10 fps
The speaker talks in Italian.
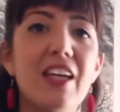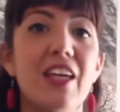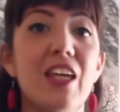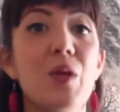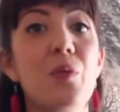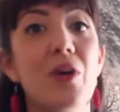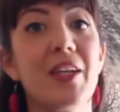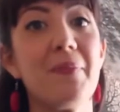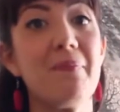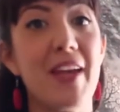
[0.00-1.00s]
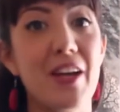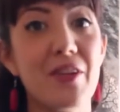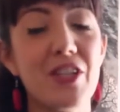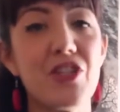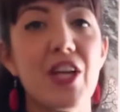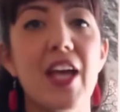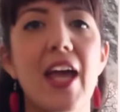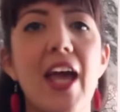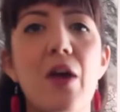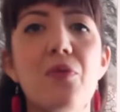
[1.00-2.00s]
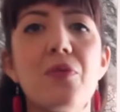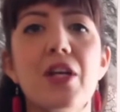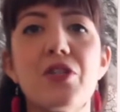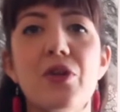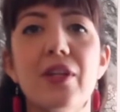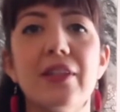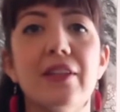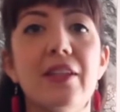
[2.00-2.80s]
Il walking marriage è una sorta